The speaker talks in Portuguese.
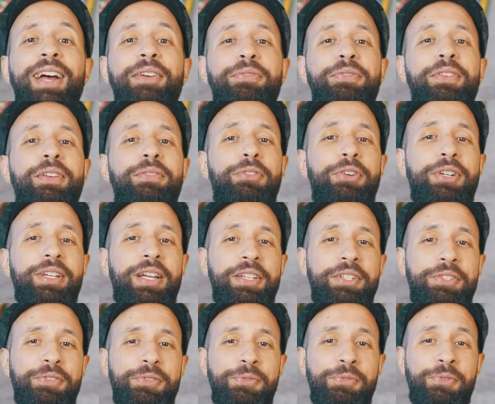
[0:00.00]
a FIFA
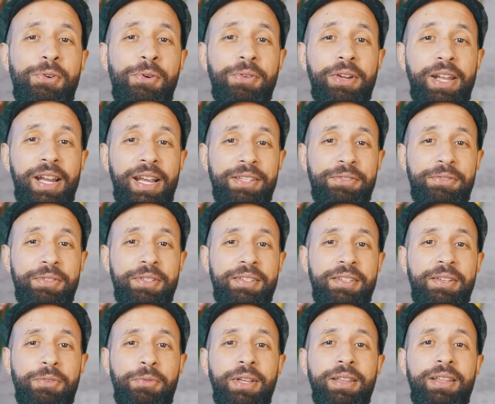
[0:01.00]
organizou um congresso em
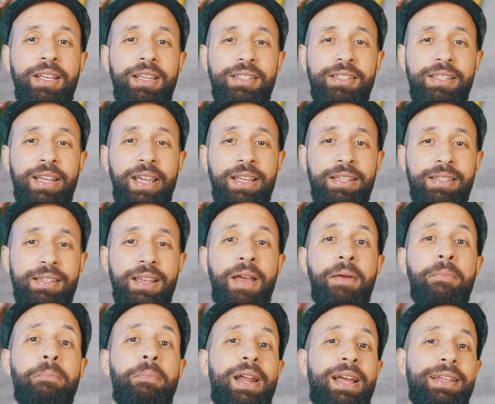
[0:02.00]
56
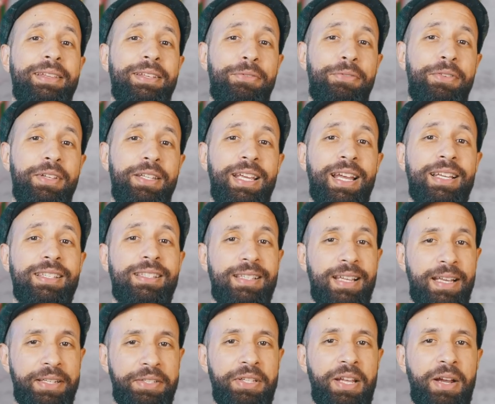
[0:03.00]
para definir a
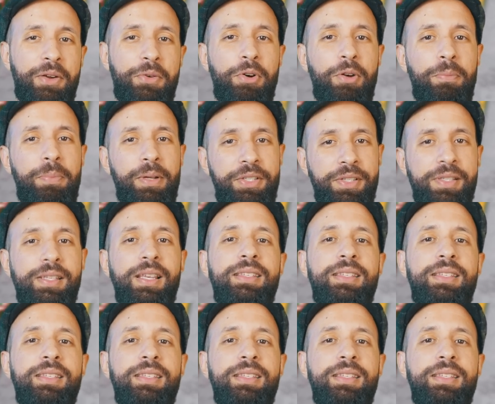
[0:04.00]
sede da Copa de